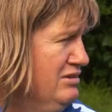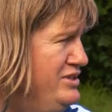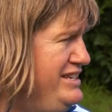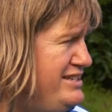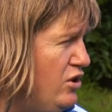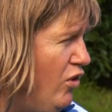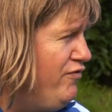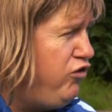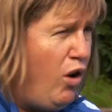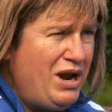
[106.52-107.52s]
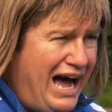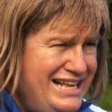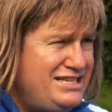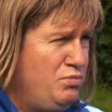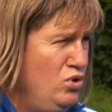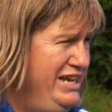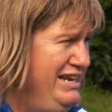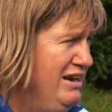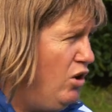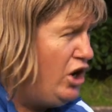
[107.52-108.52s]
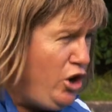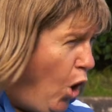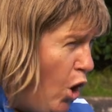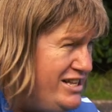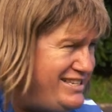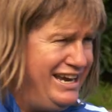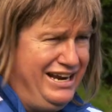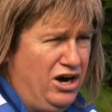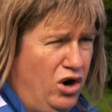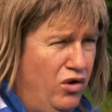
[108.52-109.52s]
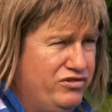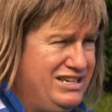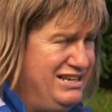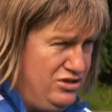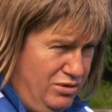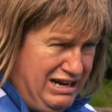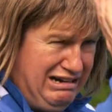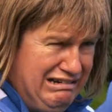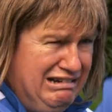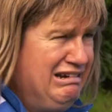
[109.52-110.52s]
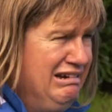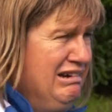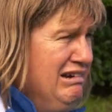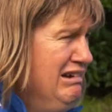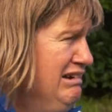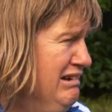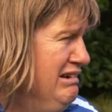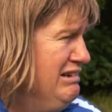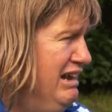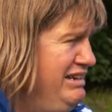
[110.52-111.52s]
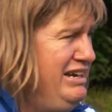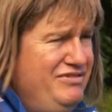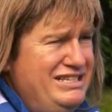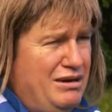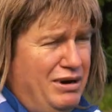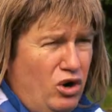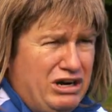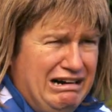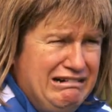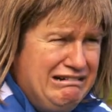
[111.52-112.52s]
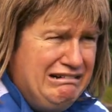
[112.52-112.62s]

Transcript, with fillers: Du ziehst doch auf dem Formel-1-Boliden auch keine Holzräder auf und sagst, hör mal, das Ding gewinnst aber locker.